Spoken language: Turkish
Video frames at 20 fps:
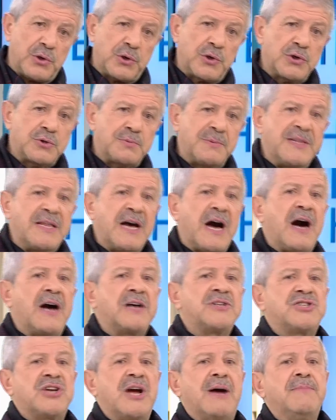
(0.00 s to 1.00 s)
diyoruz bir de
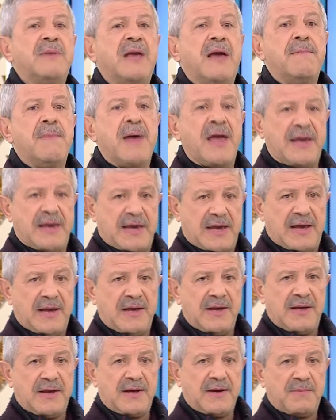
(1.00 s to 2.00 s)
akşam yemeği.
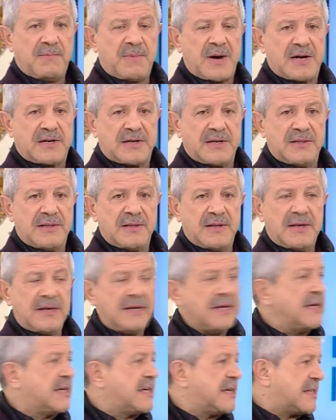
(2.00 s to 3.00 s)
Bakın
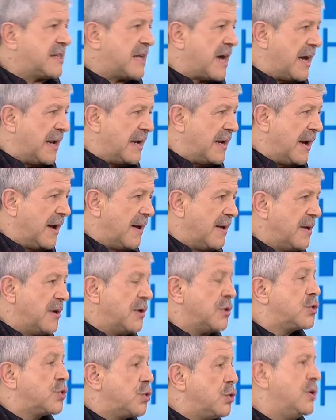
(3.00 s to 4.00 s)
iki tane. Hı
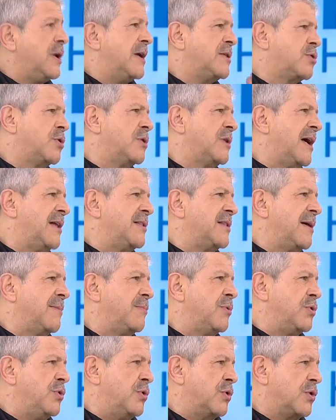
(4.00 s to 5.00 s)
hı. Sünnet olan
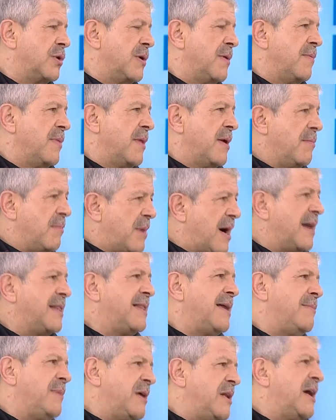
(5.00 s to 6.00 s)
da budur.
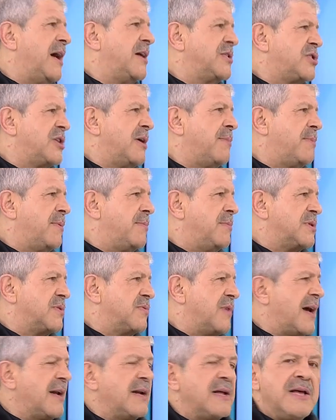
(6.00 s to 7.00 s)
Madem inanç
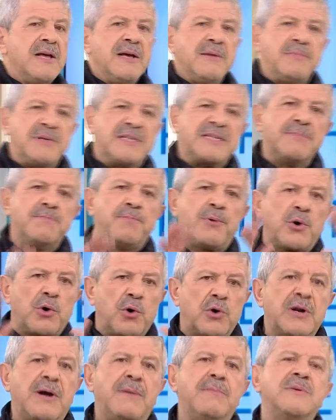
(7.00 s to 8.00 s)
yapımız var, bizim
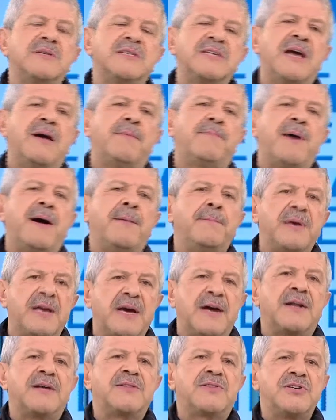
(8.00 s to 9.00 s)
programımızı yapan bir
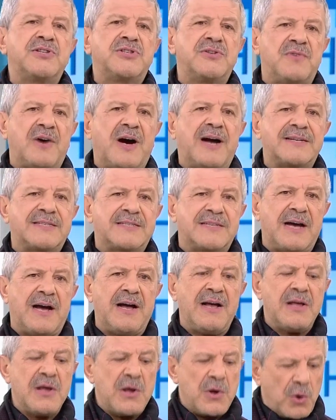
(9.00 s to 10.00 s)
yaratıcı
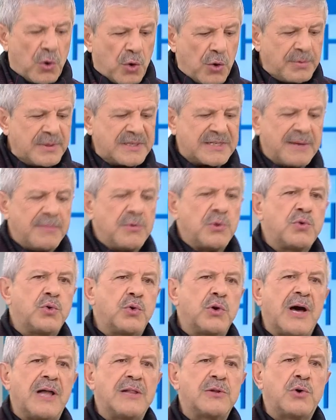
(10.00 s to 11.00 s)
varsa o bize bir
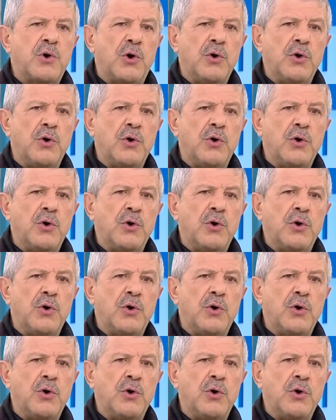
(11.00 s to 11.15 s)
kural